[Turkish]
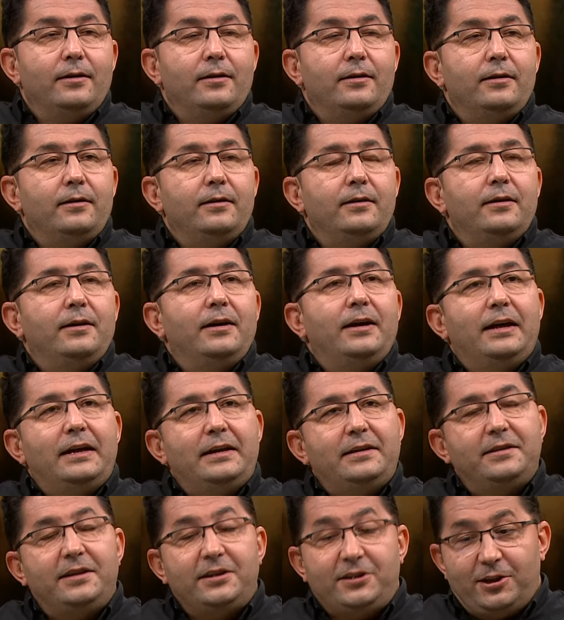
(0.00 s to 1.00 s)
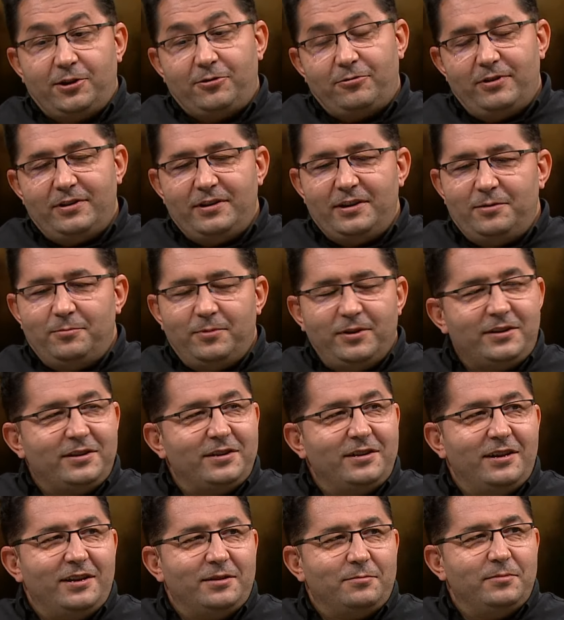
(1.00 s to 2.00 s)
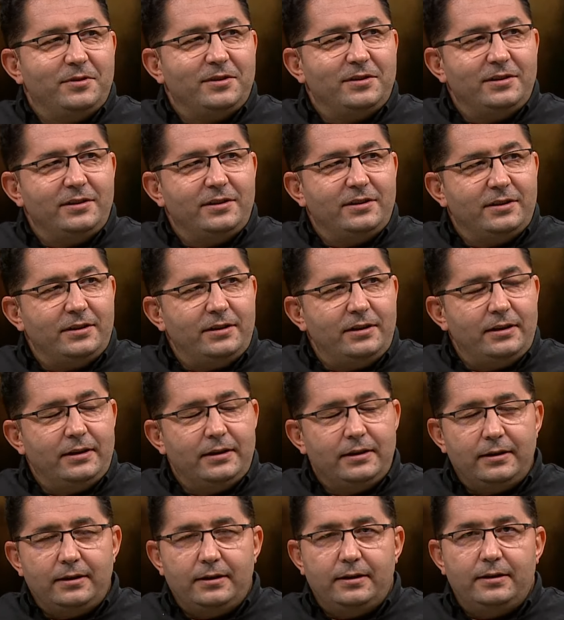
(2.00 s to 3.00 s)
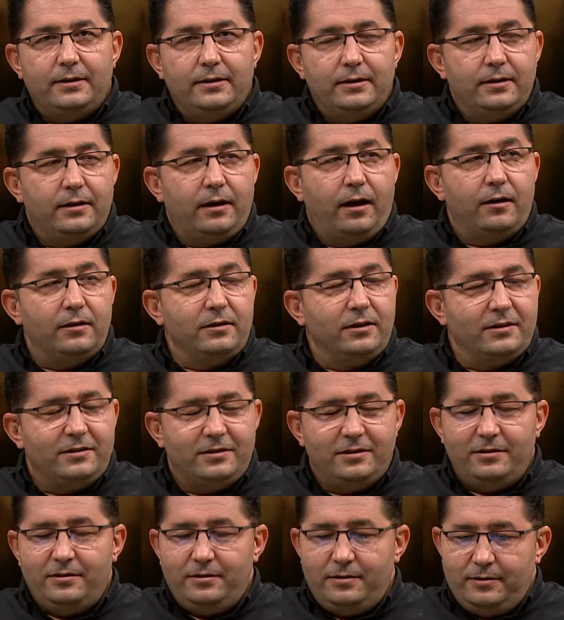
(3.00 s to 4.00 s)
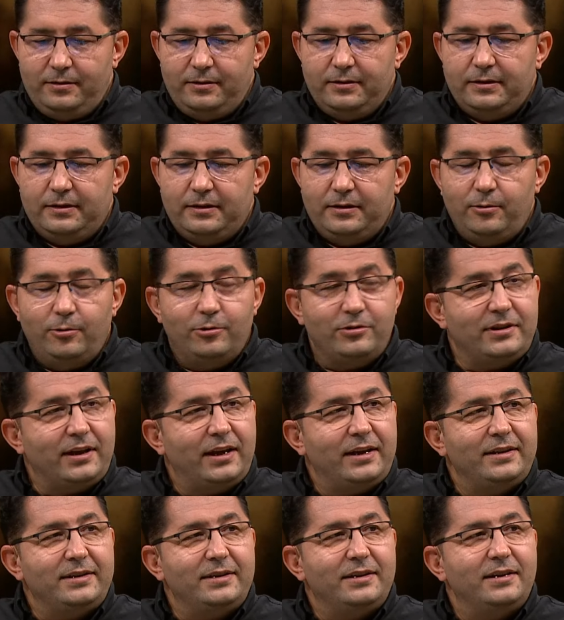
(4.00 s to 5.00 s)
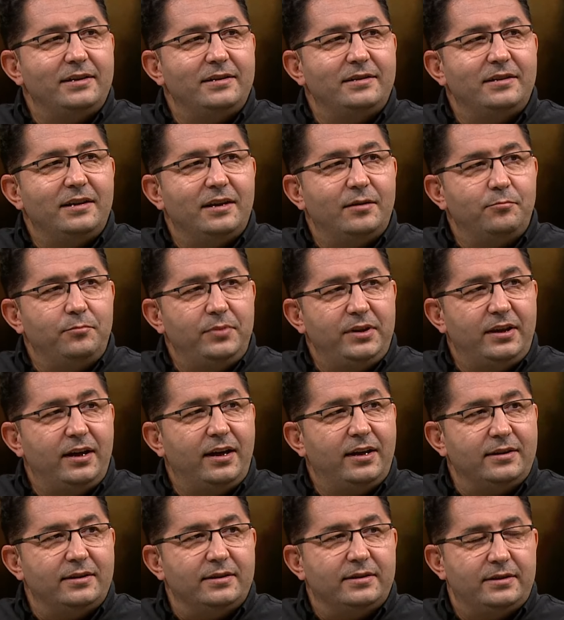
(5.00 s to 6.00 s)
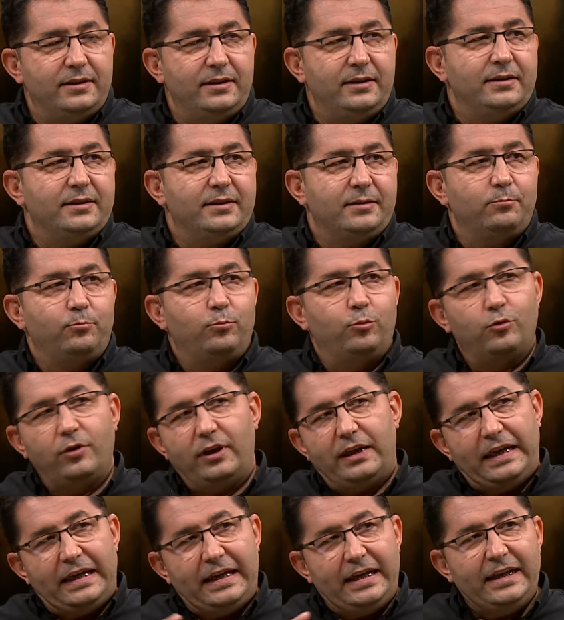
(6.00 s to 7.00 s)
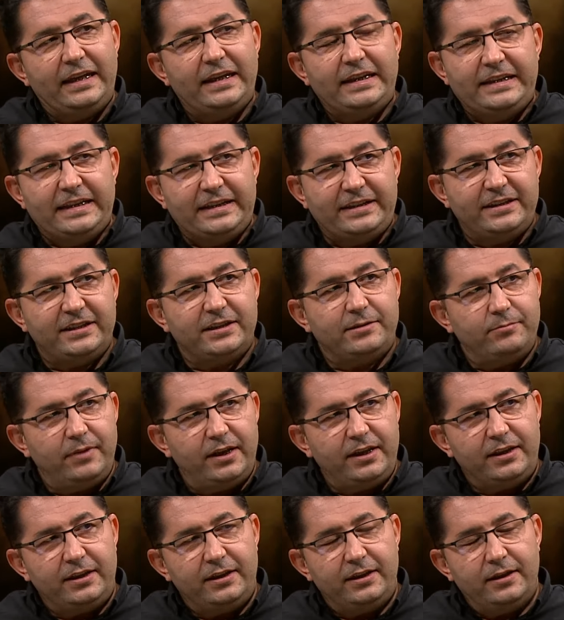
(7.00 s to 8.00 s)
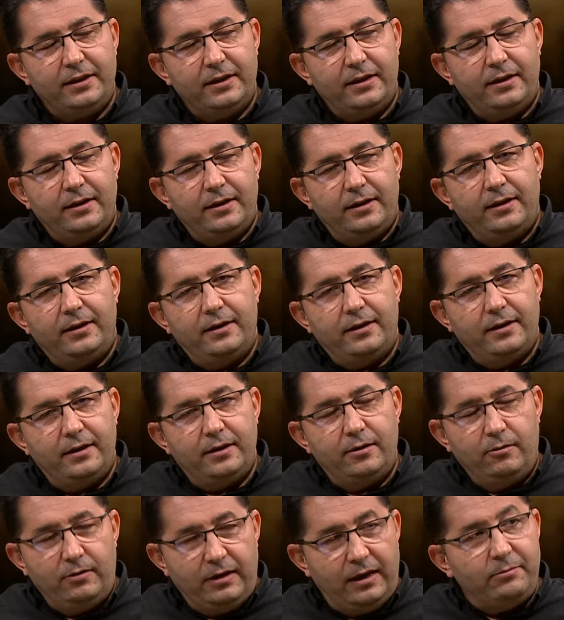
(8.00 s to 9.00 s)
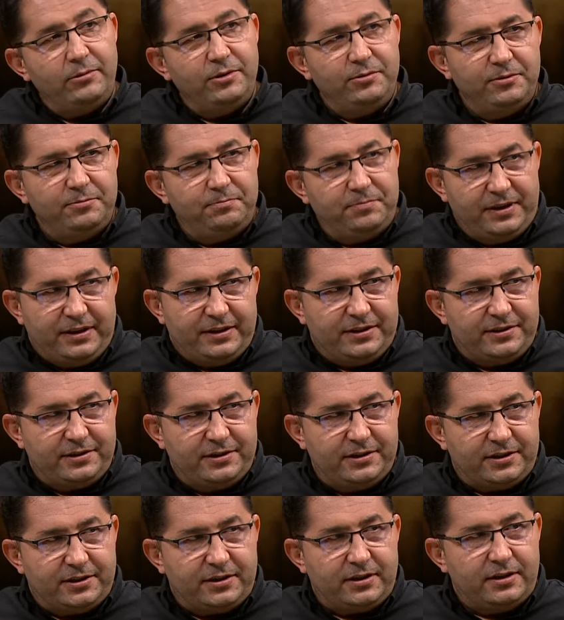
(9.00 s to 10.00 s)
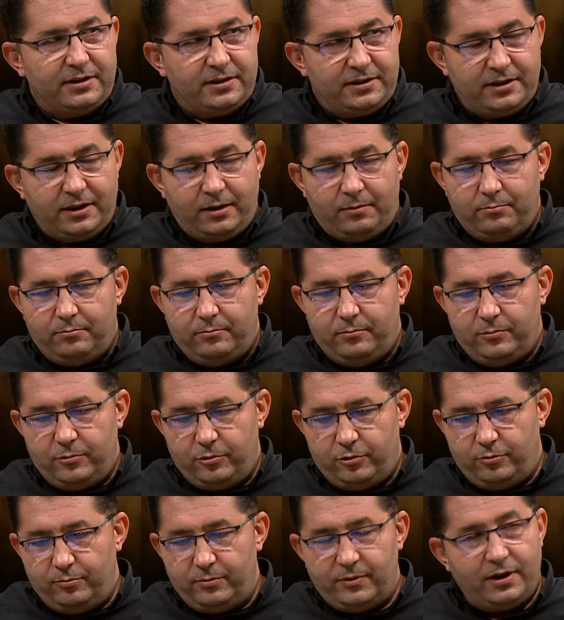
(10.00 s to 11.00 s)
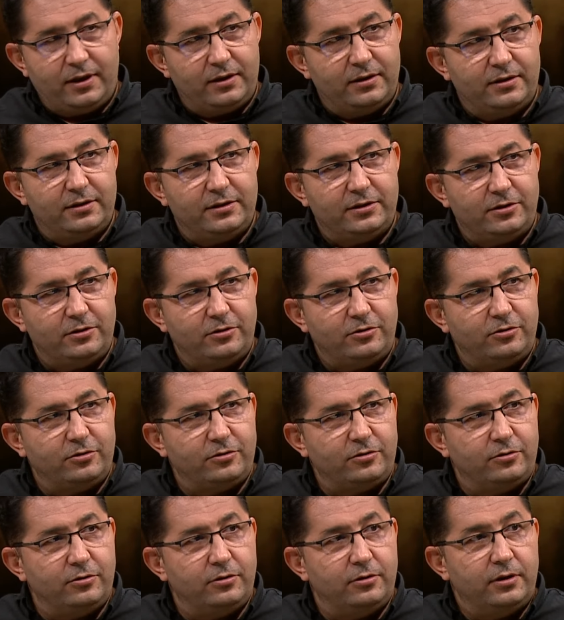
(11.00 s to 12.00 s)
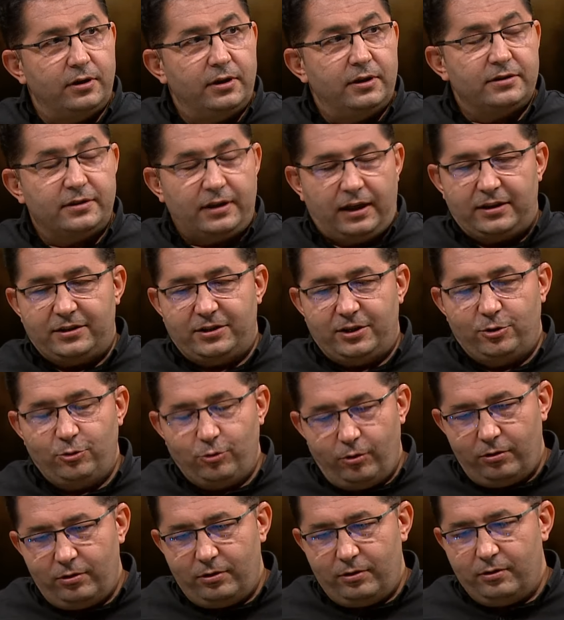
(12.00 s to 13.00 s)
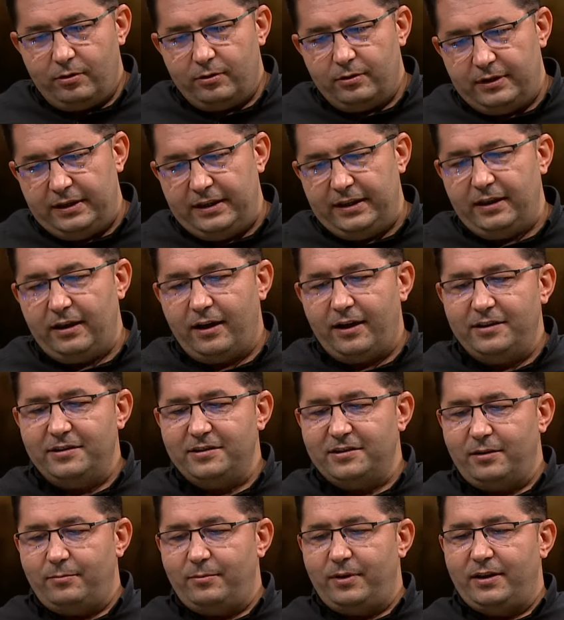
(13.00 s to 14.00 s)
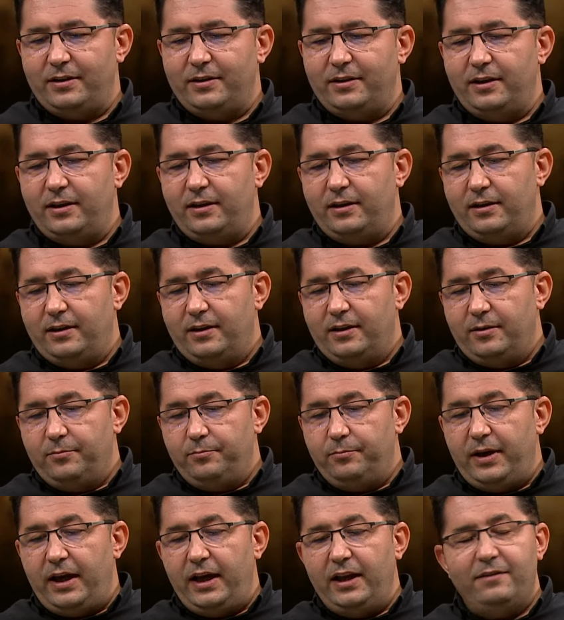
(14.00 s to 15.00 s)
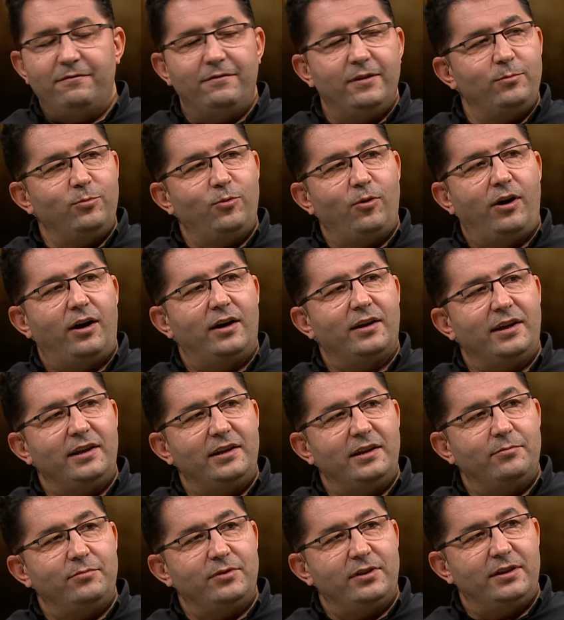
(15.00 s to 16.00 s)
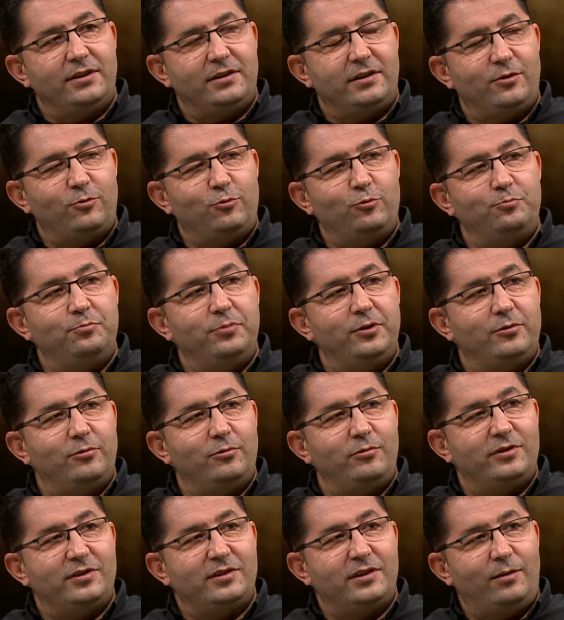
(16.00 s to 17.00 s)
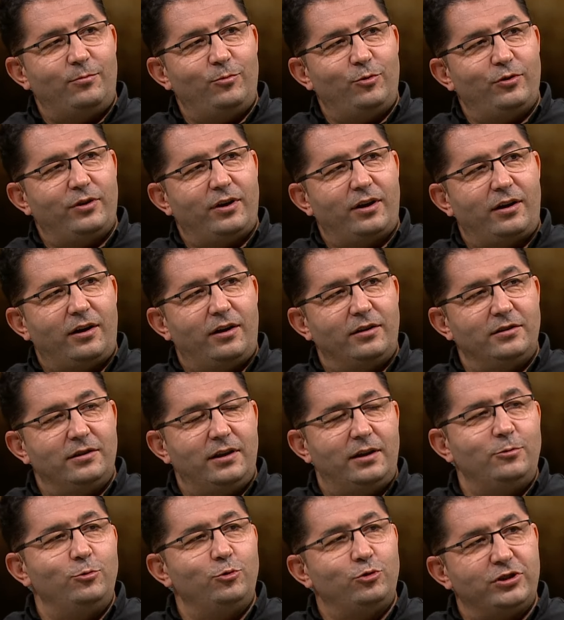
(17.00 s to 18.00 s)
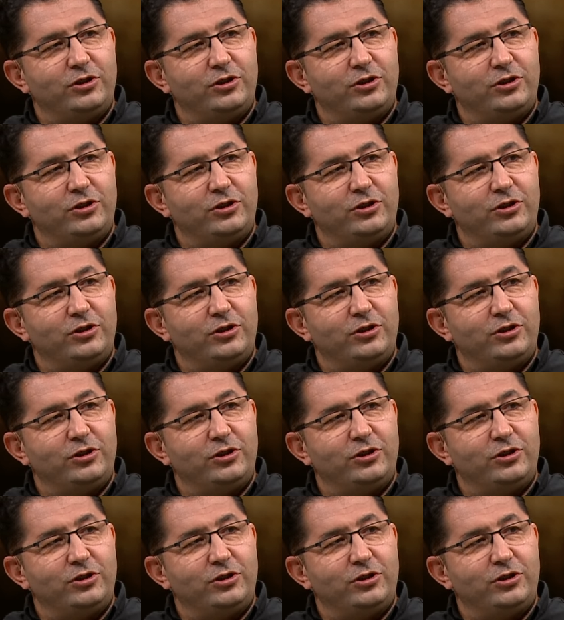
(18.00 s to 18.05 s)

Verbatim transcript: E, teşekkür ederim hatırlatması için. E, e, ahlatın e, özelliklerinden bir tanesi, şimdi burayı ele geçirmek e, önemli bir prestij Tabii. İslam hükümdarları için. Çünkü sadece yol değil aynı zamanda Belh ve Buhara ile birlikte Kubbetül İslam olarak evet. anılan üç